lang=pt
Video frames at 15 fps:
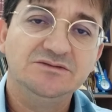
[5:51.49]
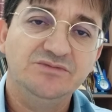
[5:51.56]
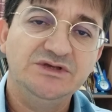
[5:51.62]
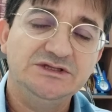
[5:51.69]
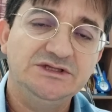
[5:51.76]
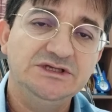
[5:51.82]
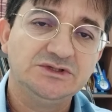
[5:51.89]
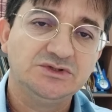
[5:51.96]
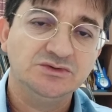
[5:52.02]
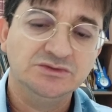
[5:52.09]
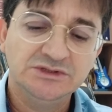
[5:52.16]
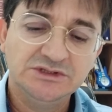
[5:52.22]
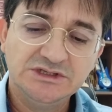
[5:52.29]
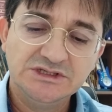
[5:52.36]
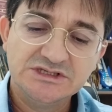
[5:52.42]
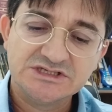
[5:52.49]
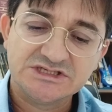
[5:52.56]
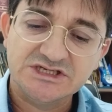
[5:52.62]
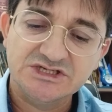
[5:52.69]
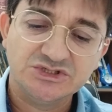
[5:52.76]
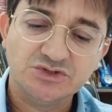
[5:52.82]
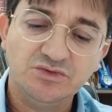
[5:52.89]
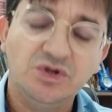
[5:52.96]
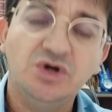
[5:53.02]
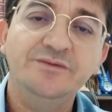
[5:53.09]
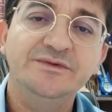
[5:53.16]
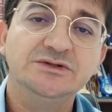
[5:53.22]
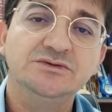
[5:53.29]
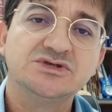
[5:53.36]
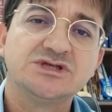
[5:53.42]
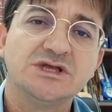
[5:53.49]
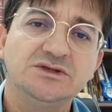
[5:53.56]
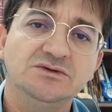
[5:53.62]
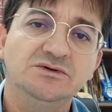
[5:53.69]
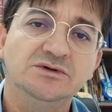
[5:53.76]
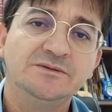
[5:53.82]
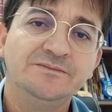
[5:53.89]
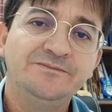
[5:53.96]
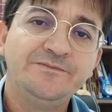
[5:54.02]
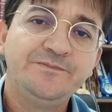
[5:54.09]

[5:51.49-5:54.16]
Bendito seja o nome do Senhor.